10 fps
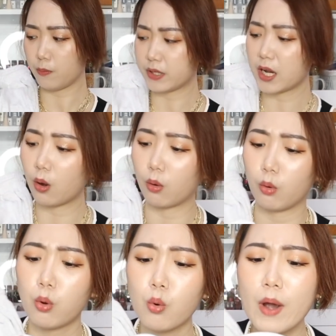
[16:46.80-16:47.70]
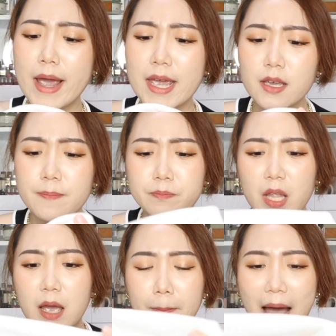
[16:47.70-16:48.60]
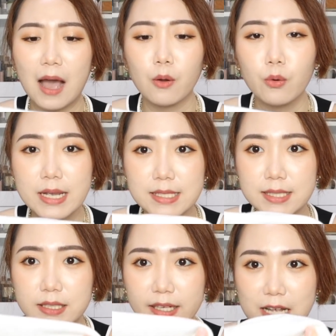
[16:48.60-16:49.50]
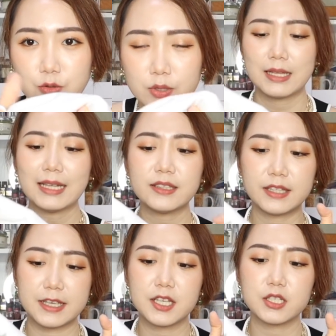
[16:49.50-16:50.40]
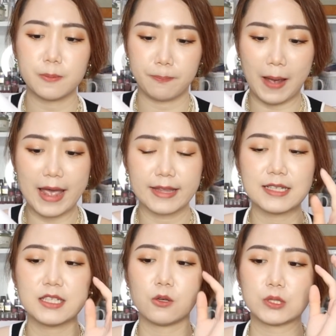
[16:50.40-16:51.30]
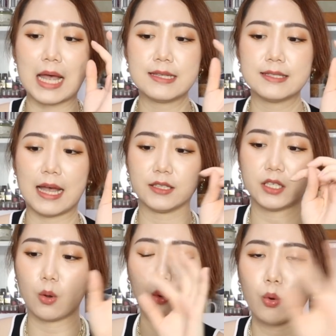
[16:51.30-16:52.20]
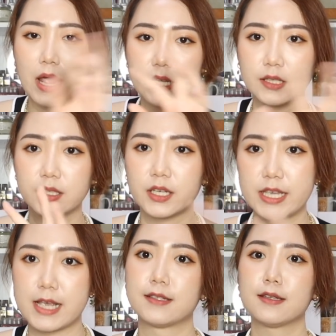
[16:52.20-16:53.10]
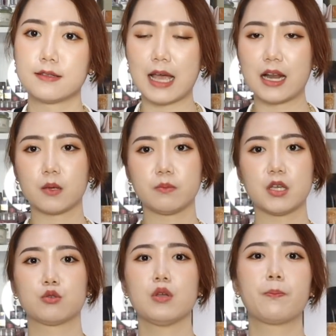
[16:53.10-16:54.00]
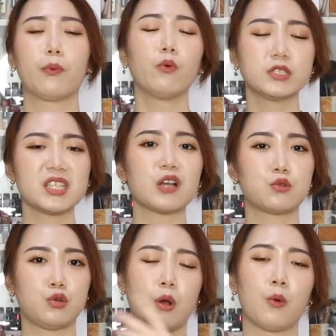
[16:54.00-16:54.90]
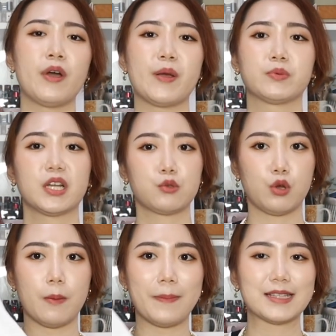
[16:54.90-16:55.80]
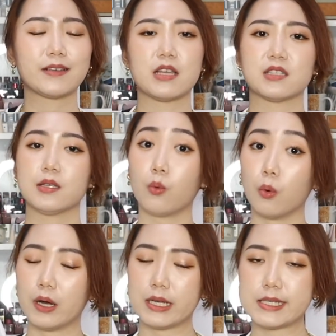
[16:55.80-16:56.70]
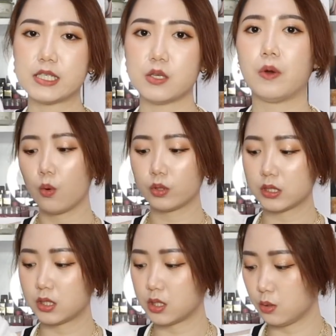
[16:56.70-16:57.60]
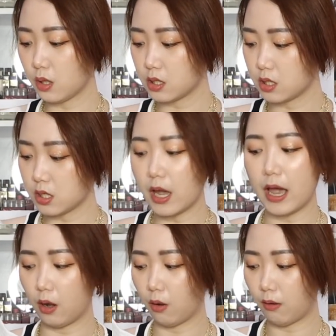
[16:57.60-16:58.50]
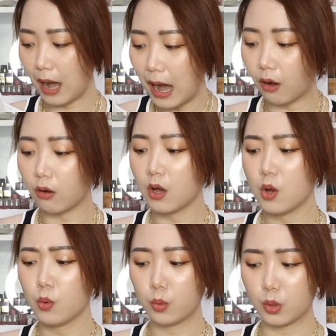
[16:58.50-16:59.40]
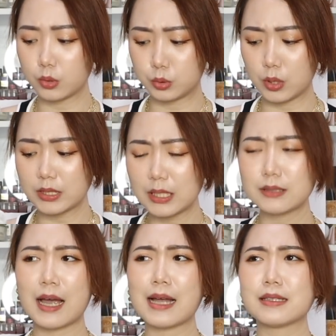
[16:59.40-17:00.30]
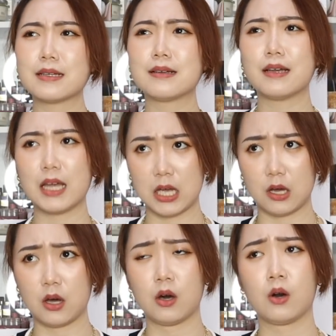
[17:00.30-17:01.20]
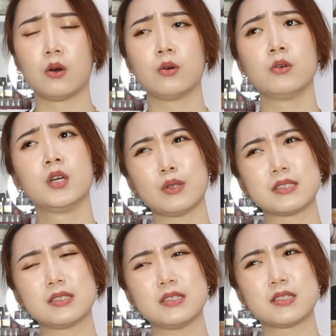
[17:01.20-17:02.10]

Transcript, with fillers: 比较灰麻灰色的感觉，它的底色是白，但是有掺杂那个灰的那个颜色在里面，所以不是到全灰，也不是到全白这个颜色，我很喜欢。我的尺寸是 L 号。我觉得它的 L 算是